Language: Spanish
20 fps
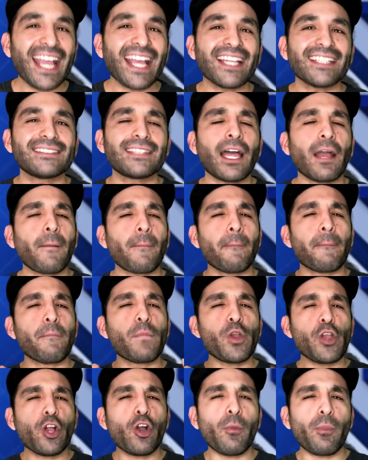que están
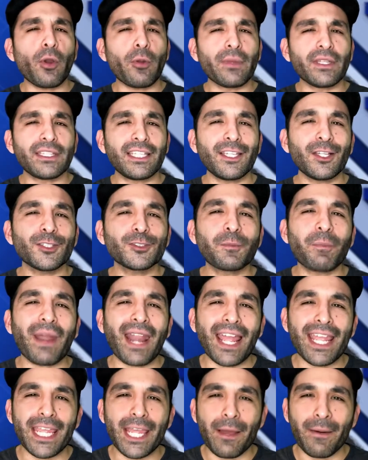muy comprometidos
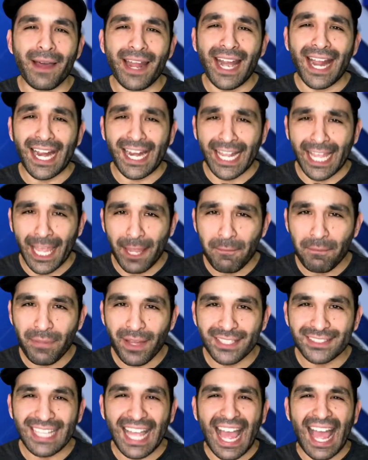para llevar Game
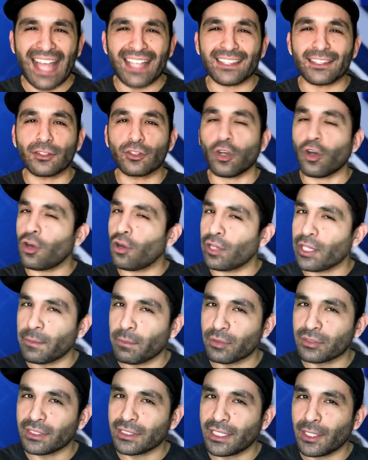Pass a todos los
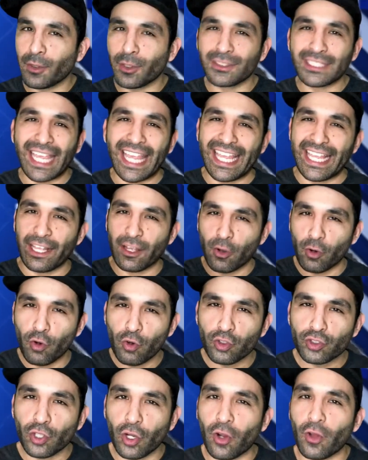dispositivos,
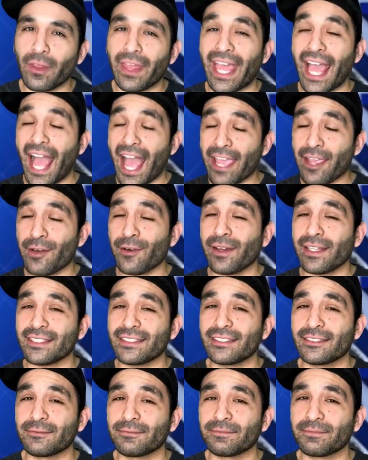incluso los de
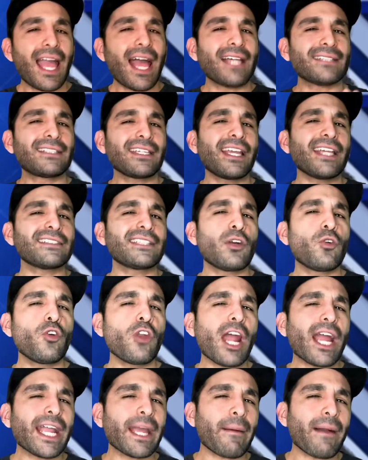iOS. Así que
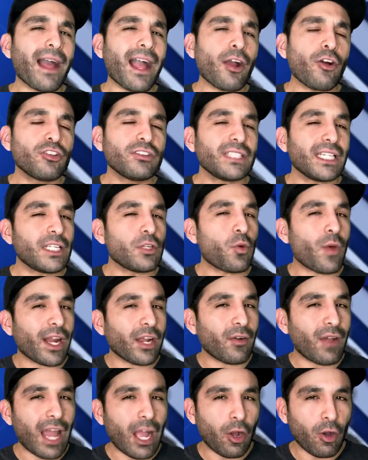asegura que van a continuar
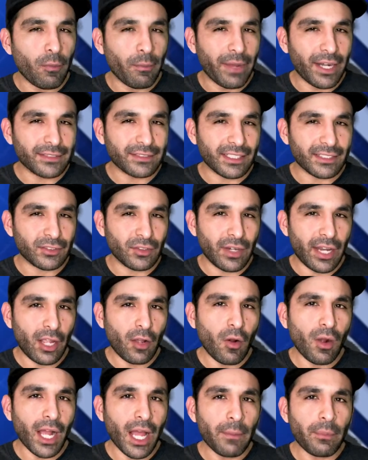con las conversaciones
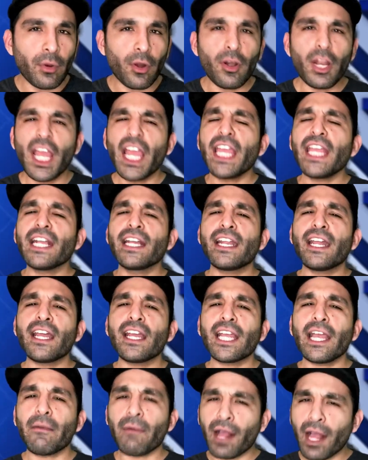con Apple y
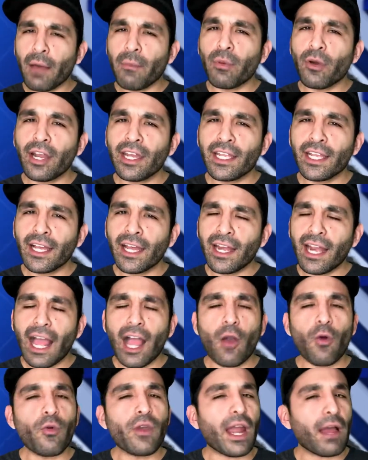cree que van a poder llegar
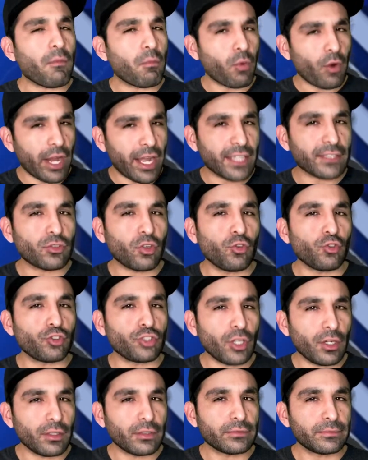a una buena
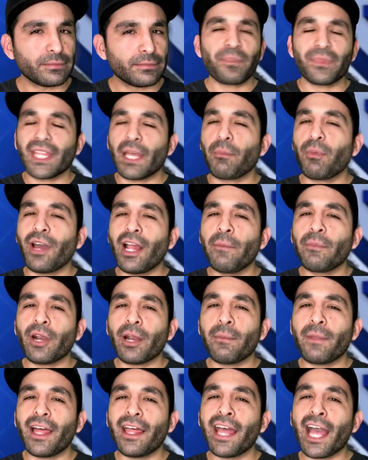solución. Después del
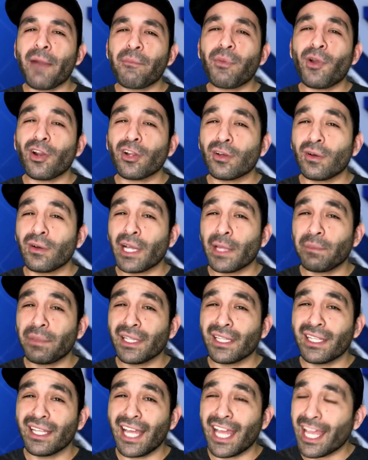problema de Apple con
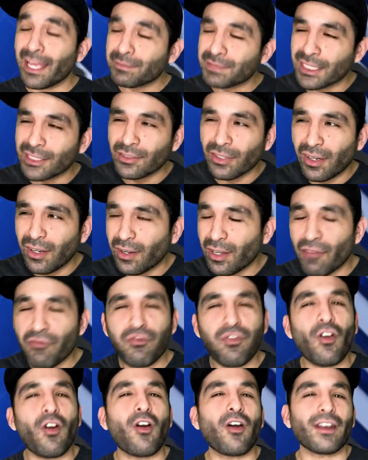Epic Games y todo lo de
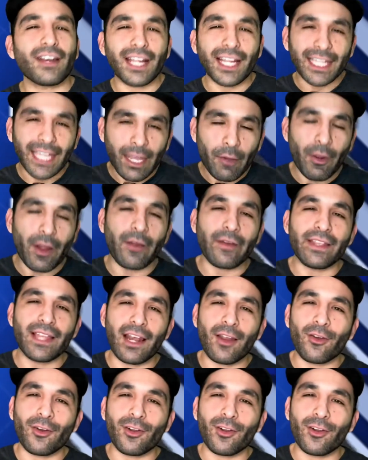Fortnite, que bueno, ya lo